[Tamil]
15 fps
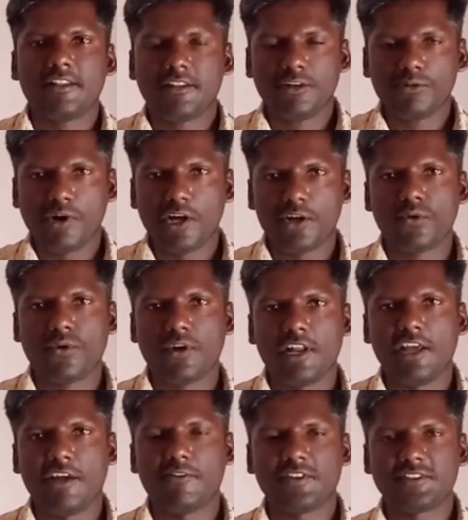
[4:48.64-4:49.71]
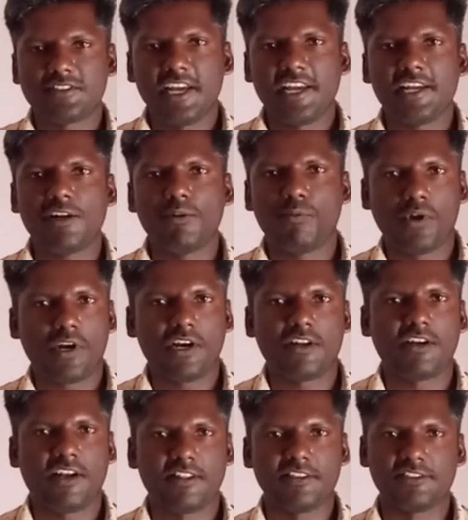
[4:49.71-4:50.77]
திருவாரூரில் விவசாயிகள்
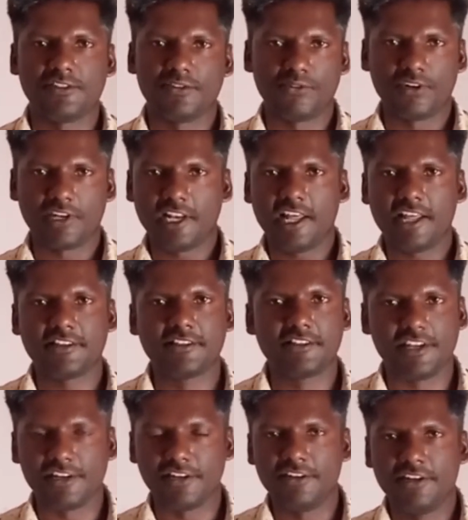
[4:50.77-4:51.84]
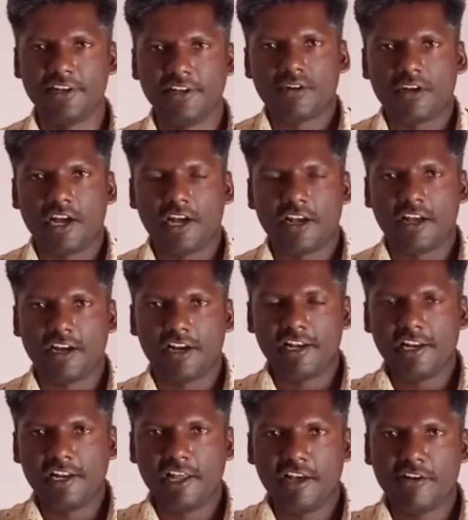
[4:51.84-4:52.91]
போராட்டம் நடந்துச்சு உங்களுக்கு எல்லாத்துக்கும் தெரியும் அங்கே
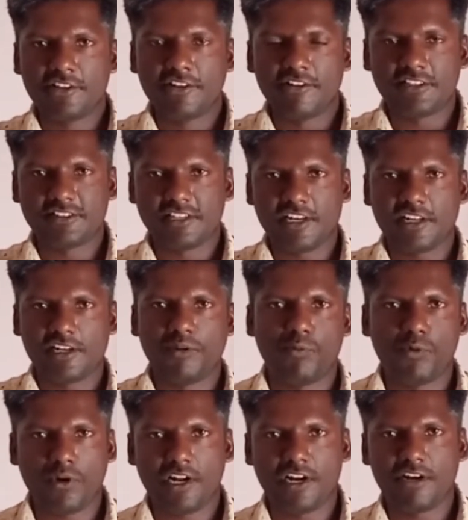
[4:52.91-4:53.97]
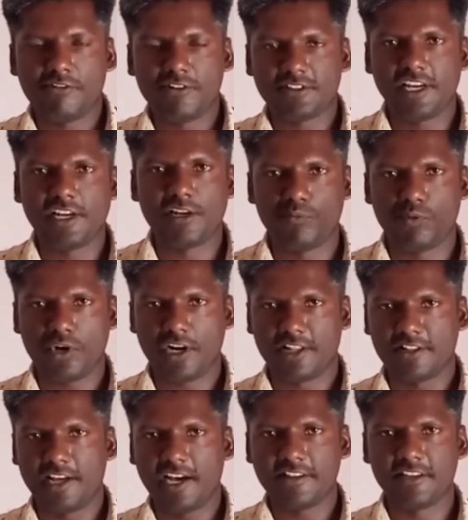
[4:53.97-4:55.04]
டெல்லியில் வந்து வருஷ கணக்கில் போராடின விவசாயிகள்
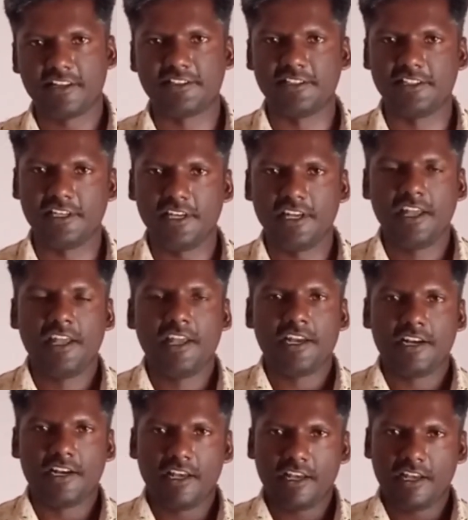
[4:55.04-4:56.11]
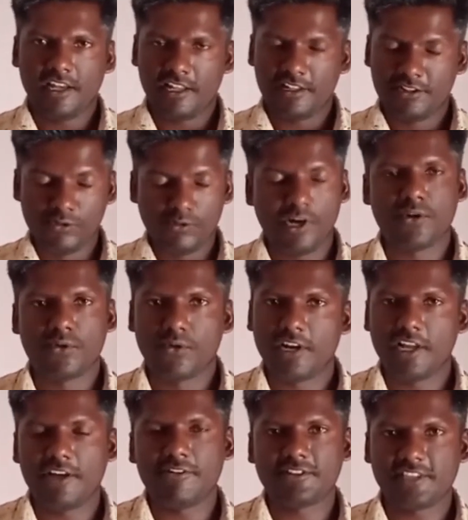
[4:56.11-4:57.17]
போராட்டத்தை ஆதரித்து
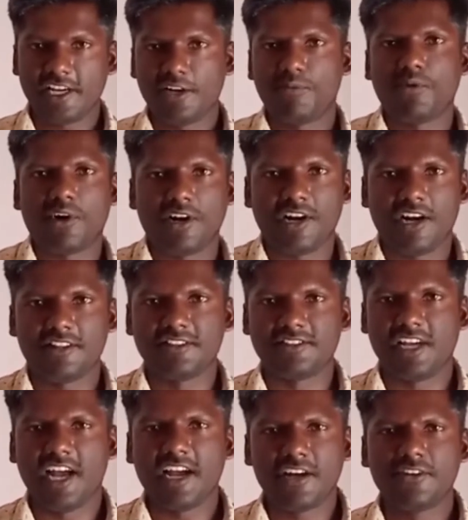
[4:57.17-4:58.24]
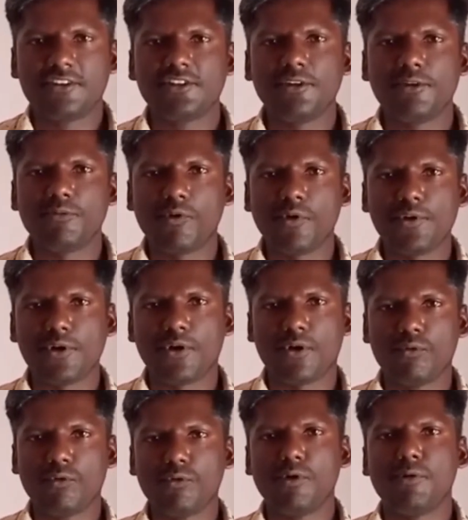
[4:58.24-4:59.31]
திருவாரூரில் விவசாயிகள் போராட்டம் நடந்துச்சு அங்கே வந்து மோடியோட
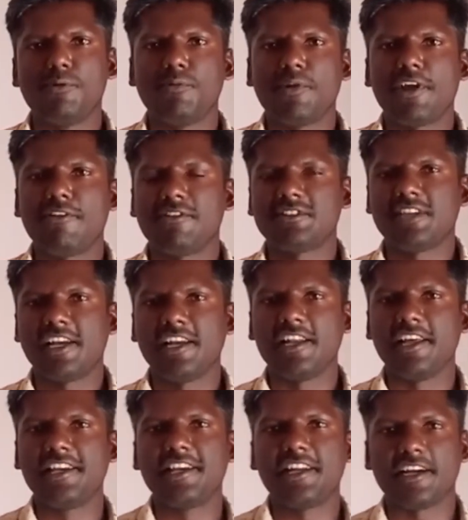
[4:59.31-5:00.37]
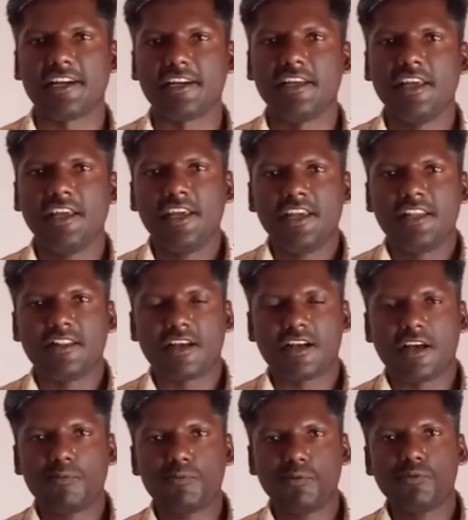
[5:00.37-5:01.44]
உருவமே விவசாயிகள் எரிக்கிறாங்க இந்த
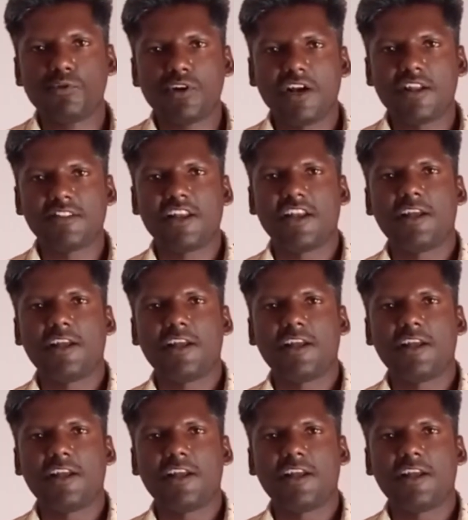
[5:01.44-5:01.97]
கருப்பு முருகானந்தம்